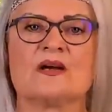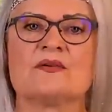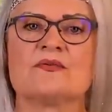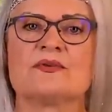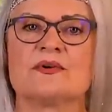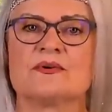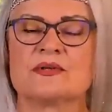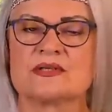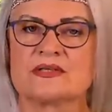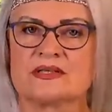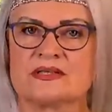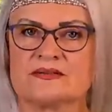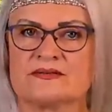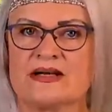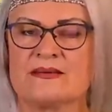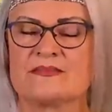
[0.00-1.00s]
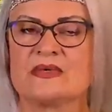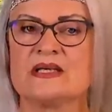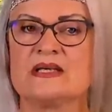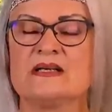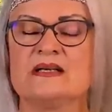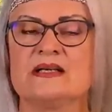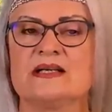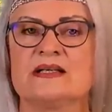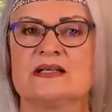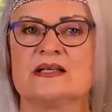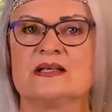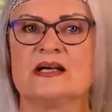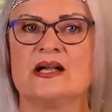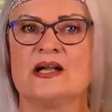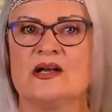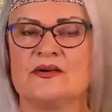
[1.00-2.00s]
für unsere
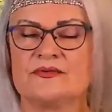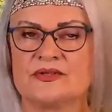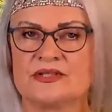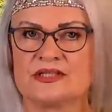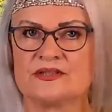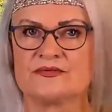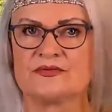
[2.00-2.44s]
Familie, für die